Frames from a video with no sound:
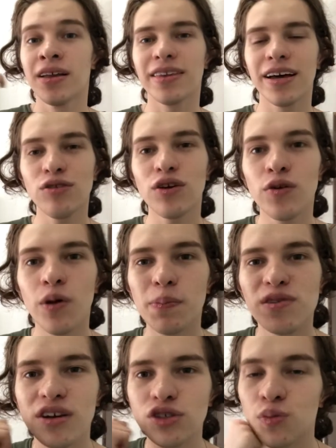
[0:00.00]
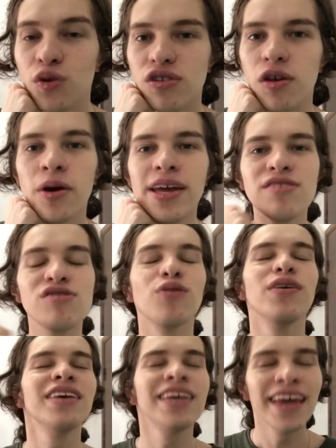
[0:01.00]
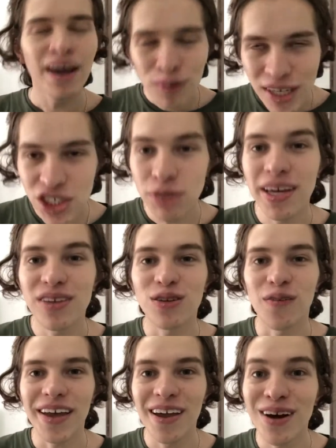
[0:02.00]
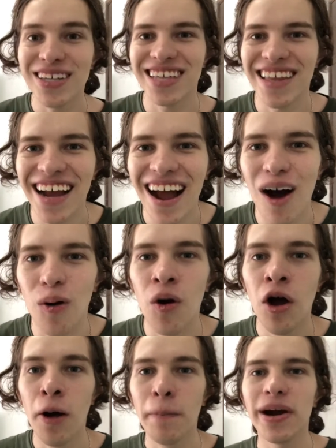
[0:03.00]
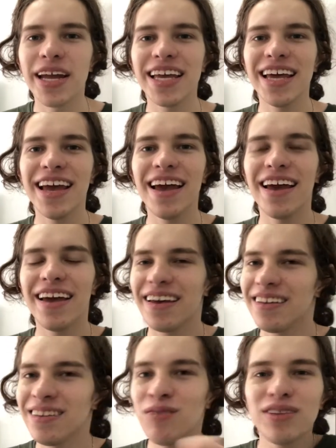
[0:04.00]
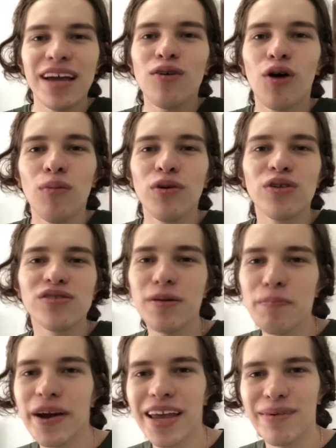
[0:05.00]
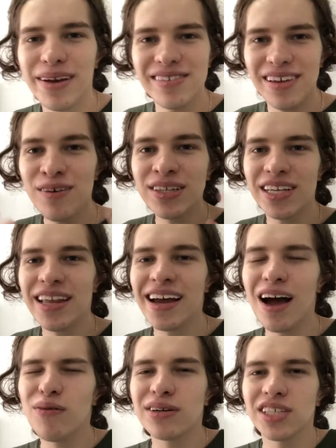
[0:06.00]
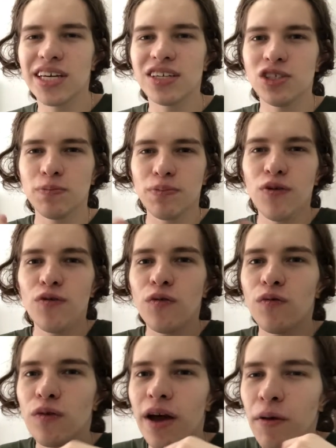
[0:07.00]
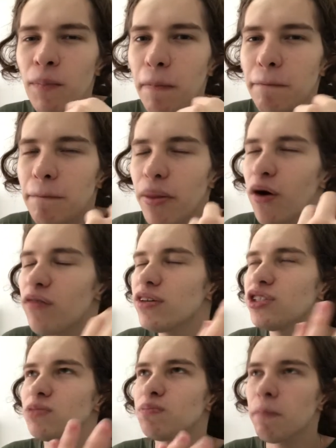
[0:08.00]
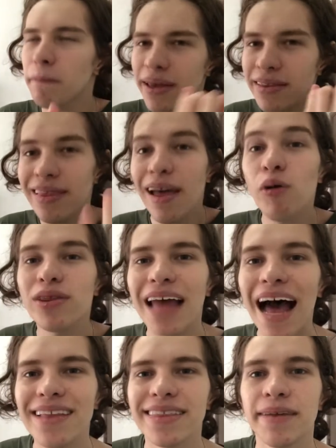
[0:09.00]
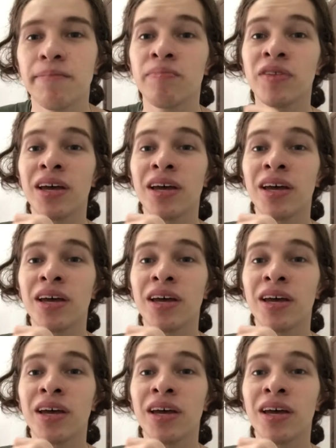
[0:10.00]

Tanto que o episódio mostrou isso, e eu admito, eu achei legal. Porque não tem como, eu não sei porquê, mas eu achei legal, eu achei que tipo, é uma prova tipo bem de lealdade.